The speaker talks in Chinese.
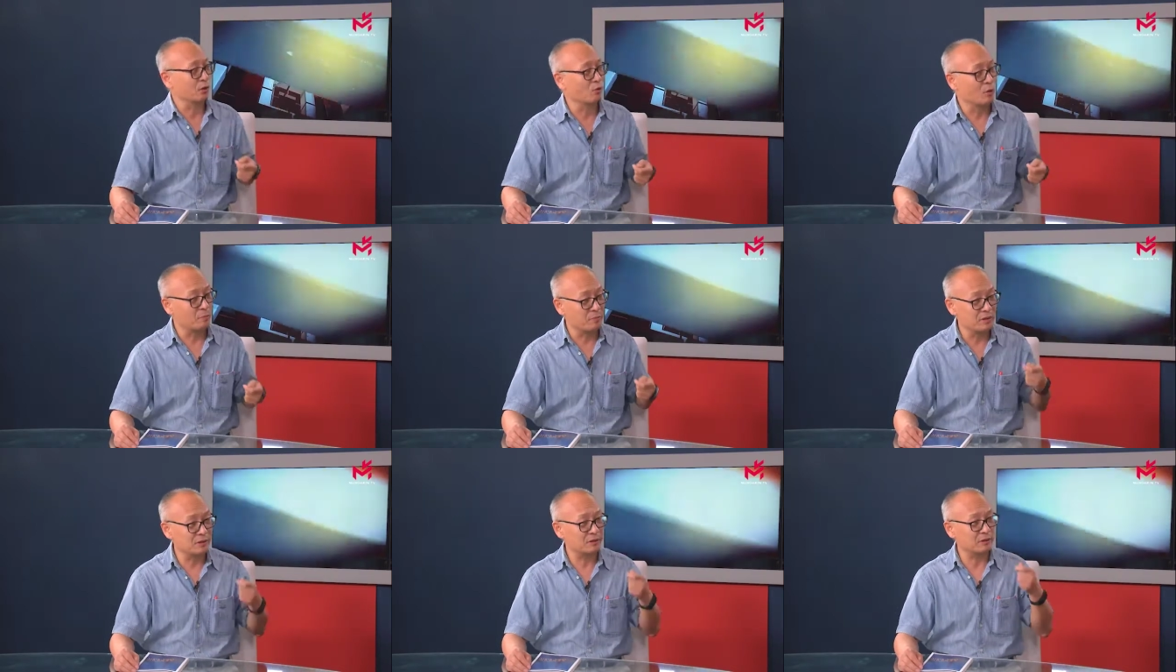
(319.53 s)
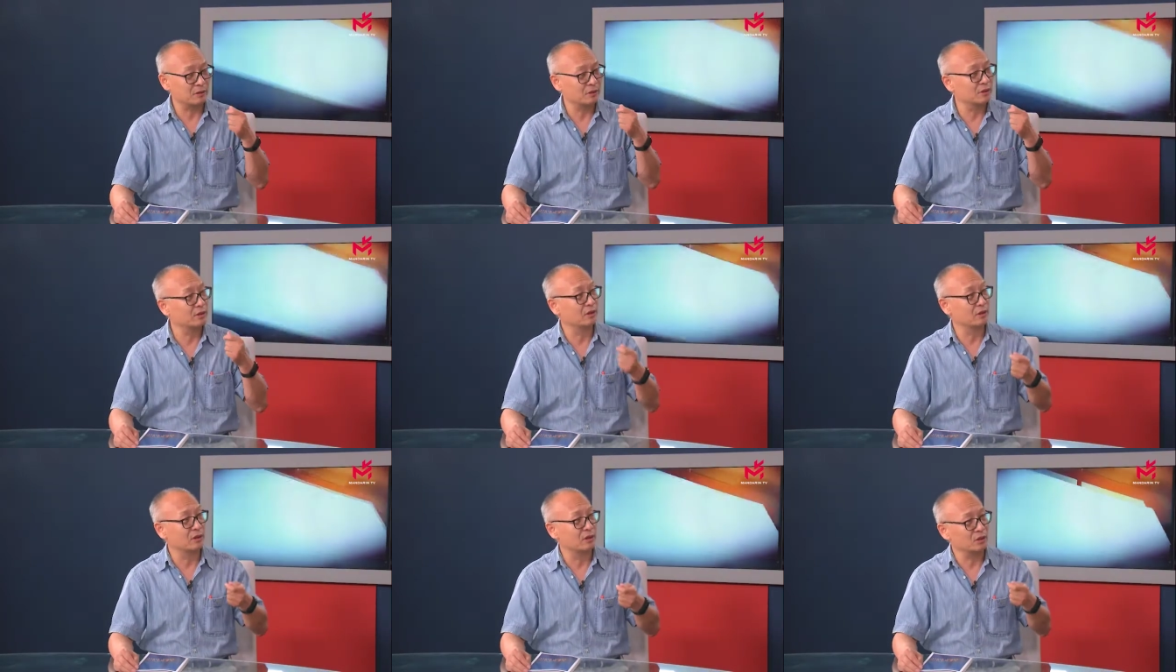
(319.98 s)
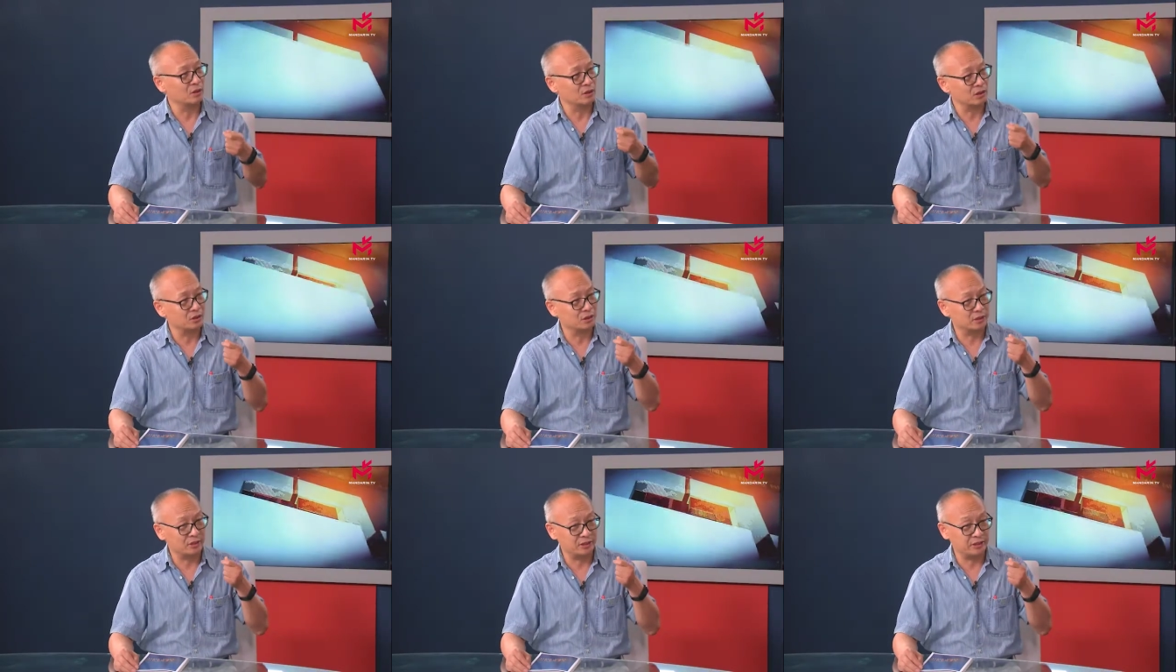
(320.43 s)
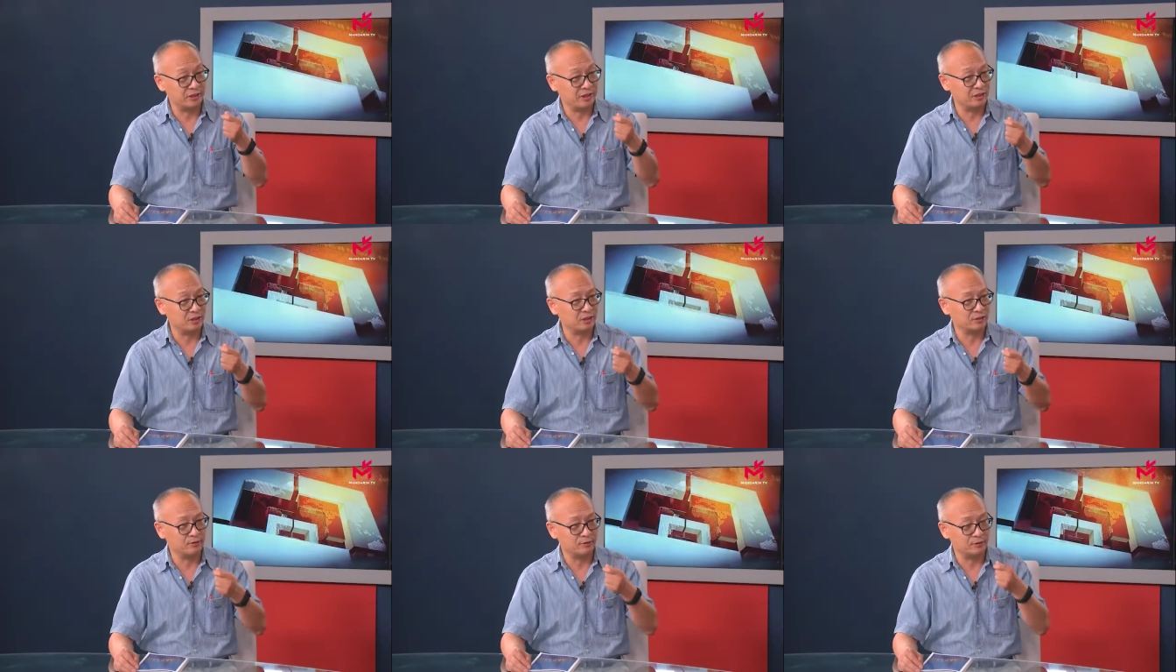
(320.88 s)
我们那个是
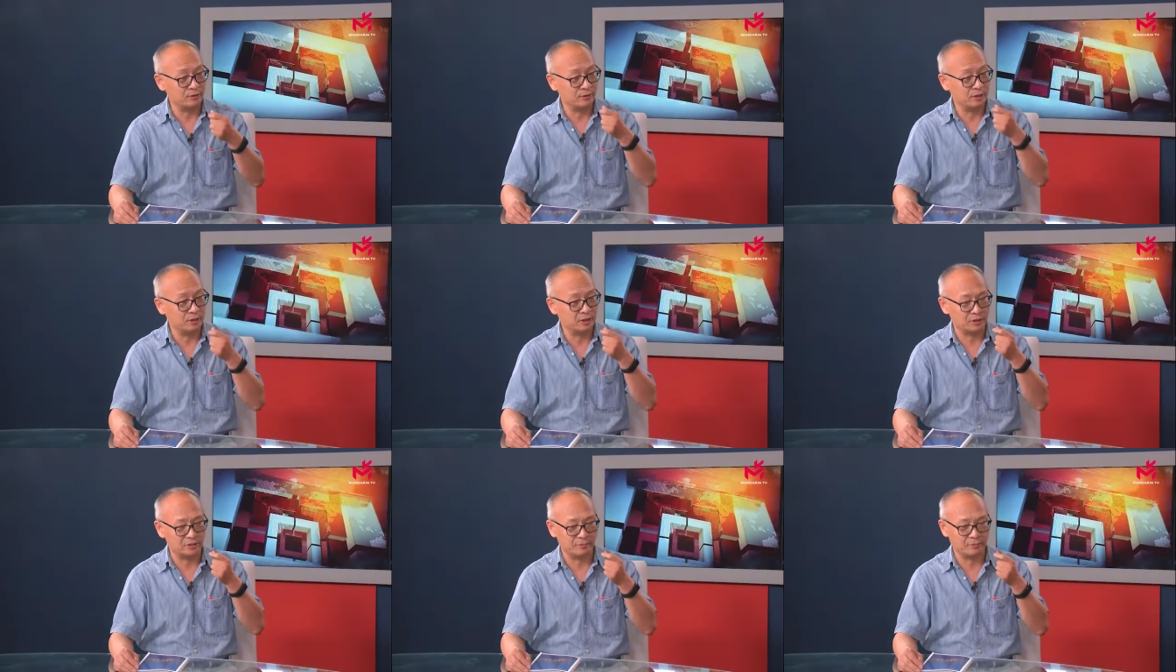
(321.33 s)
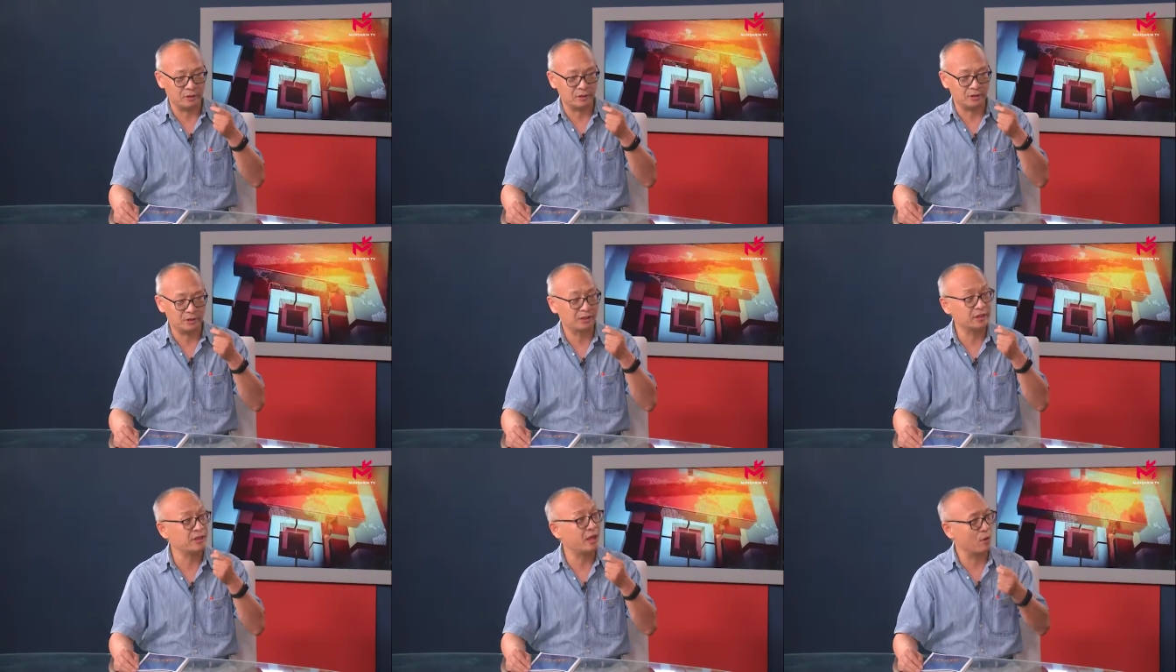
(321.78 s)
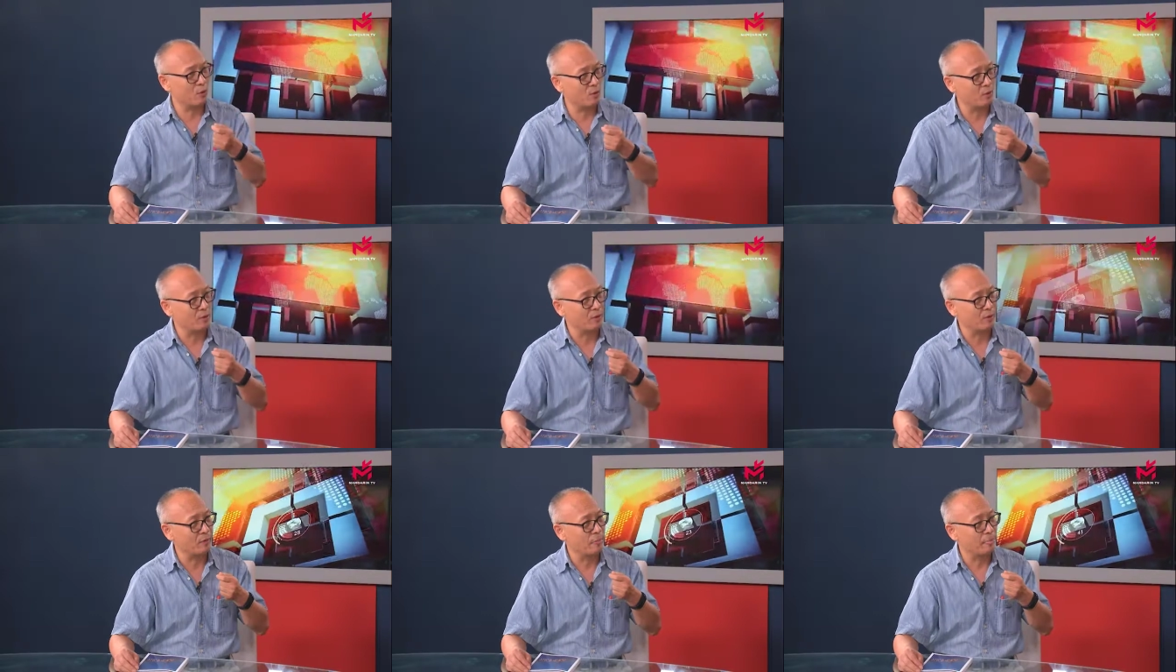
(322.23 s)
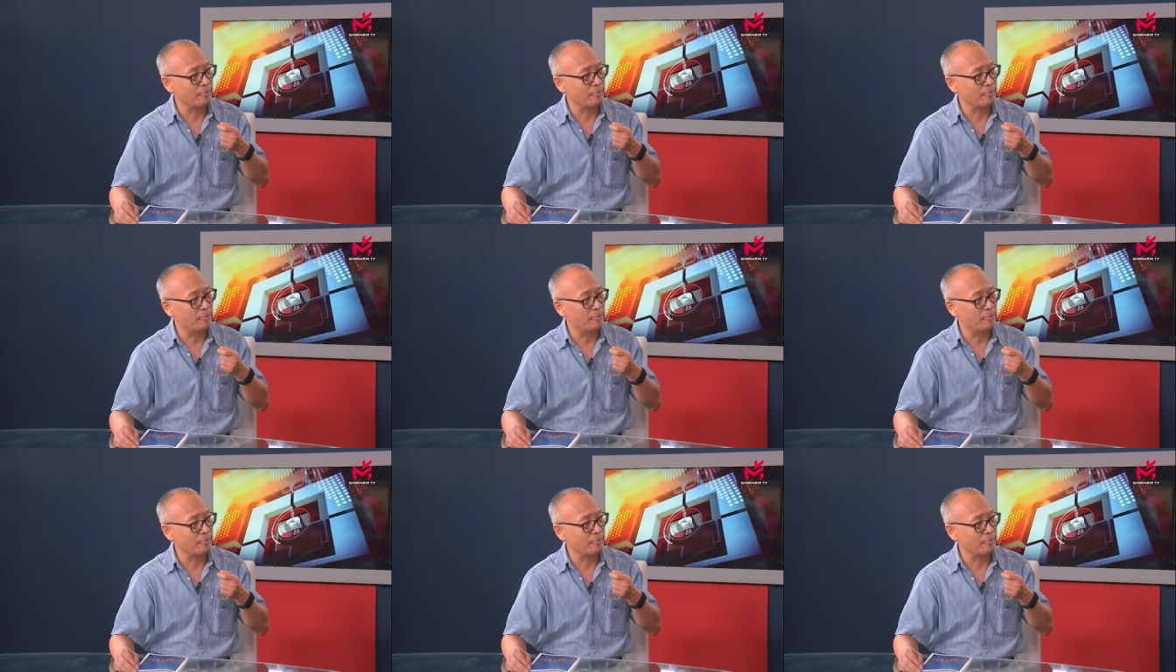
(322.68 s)
先是那个什么是电汇。